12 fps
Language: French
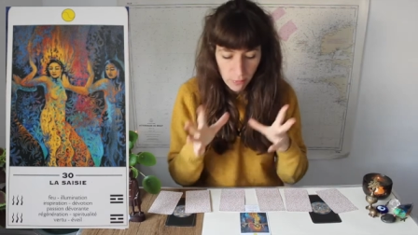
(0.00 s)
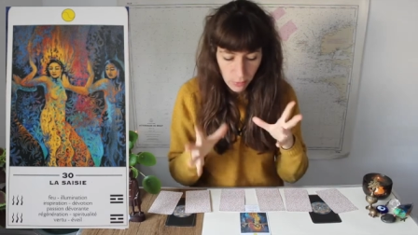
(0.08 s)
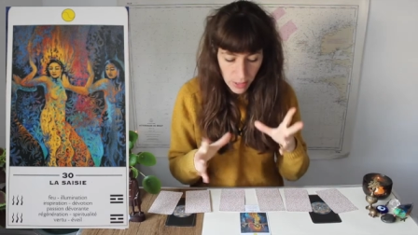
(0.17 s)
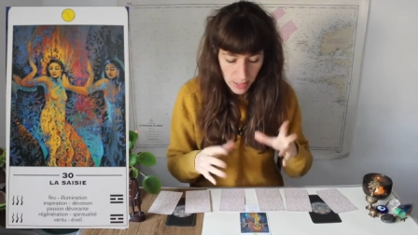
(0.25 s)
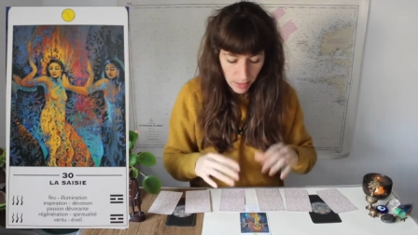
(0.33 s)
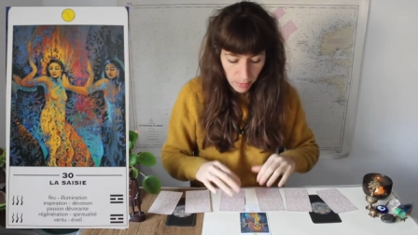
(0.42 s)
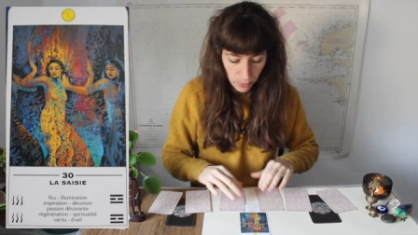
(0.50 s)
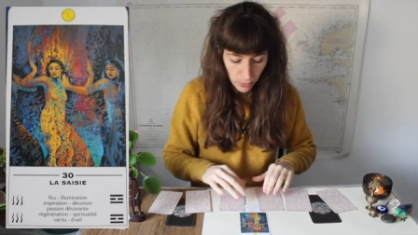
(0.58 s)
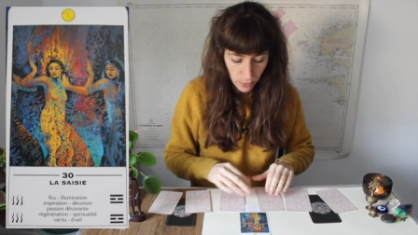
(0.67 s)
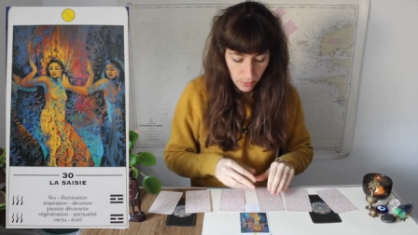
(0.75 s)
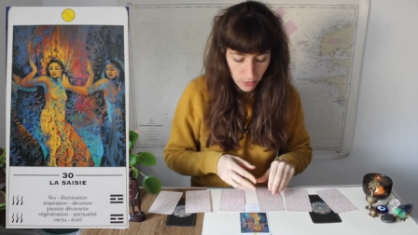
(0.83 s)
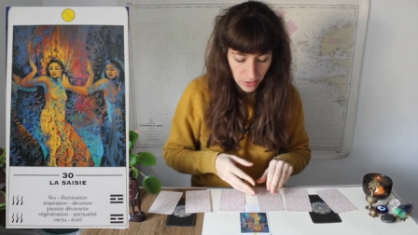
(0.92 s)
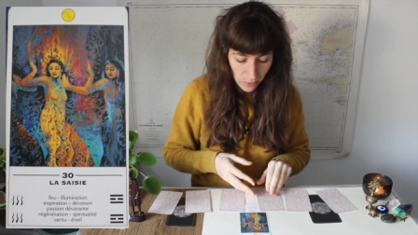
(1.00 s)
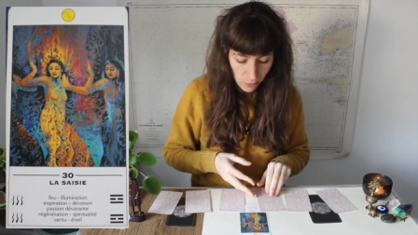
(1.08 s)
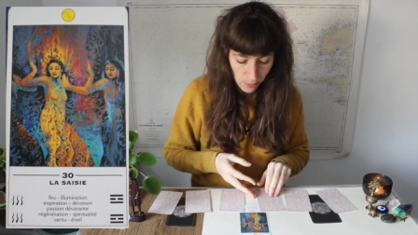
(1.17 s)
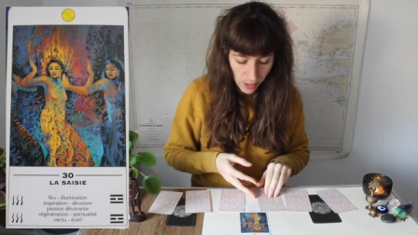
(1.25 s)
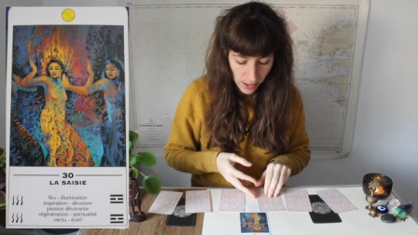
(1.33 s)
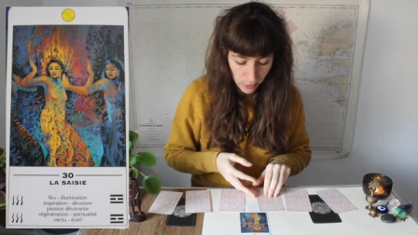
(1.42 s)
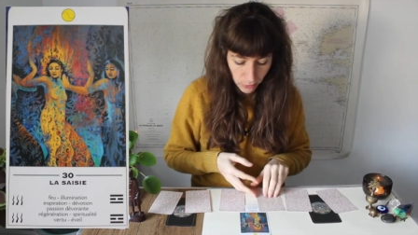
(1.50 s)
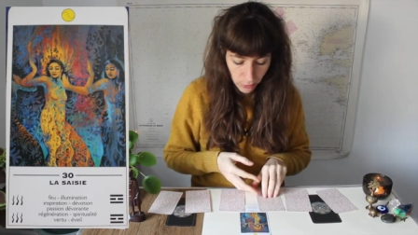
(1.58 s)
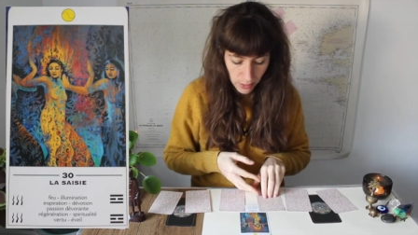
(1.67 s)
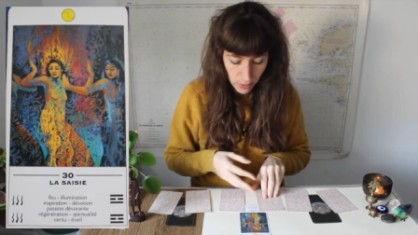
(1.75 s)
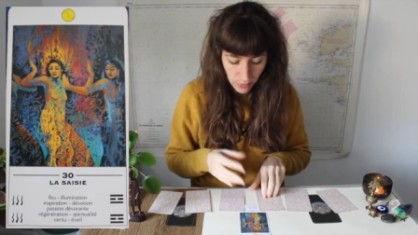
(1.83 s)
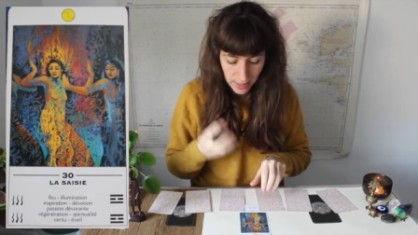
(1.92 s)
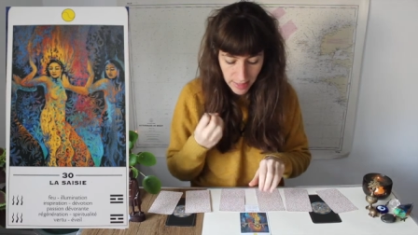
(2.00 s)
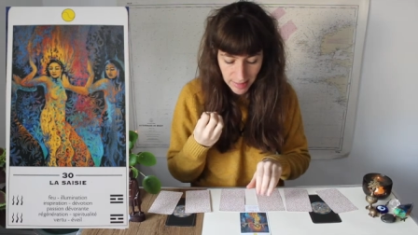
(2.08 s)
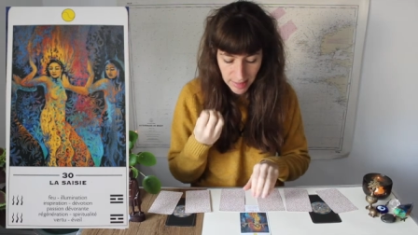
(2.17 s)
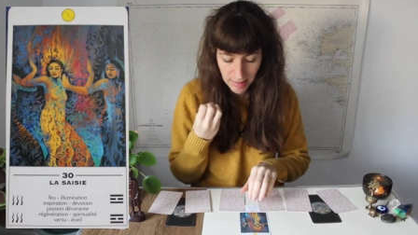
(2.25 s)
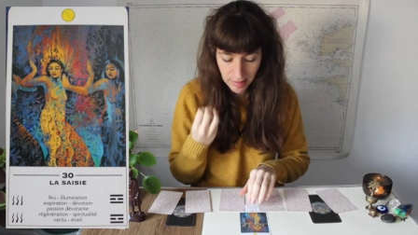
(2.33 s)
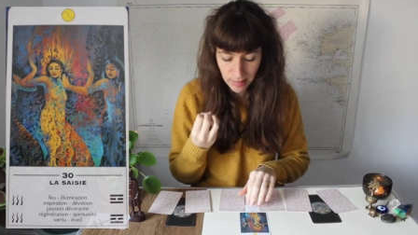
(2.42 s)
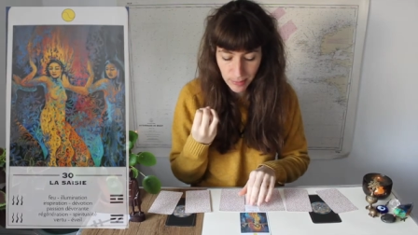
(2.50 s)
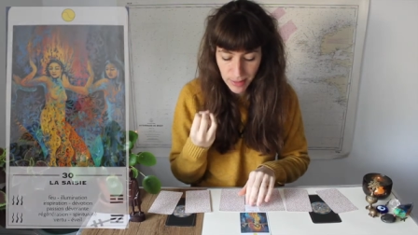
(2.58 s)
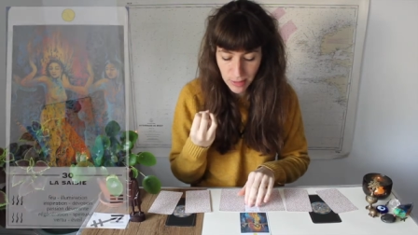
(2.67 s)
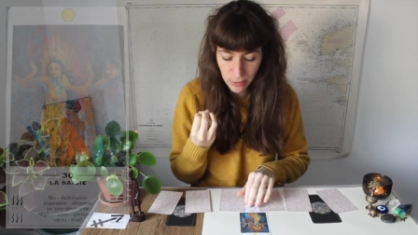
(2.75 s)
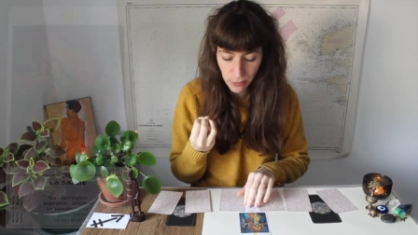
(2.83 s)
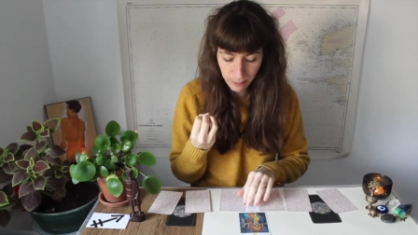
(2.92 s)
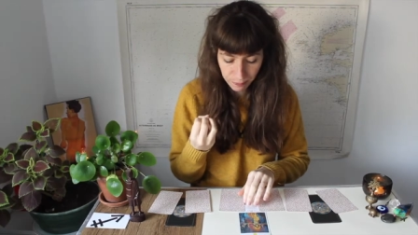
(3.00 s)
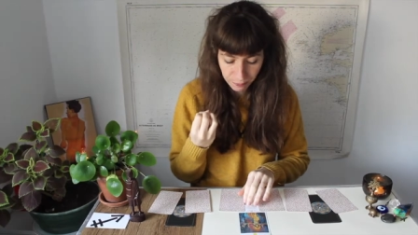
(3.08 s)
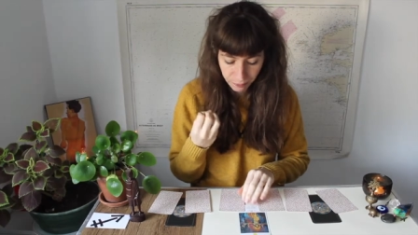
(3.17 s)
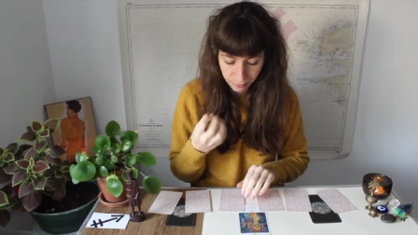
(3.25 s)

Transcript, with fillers: Voyez un peu comment ça vous parle. En tout cas, on a cette espèce de,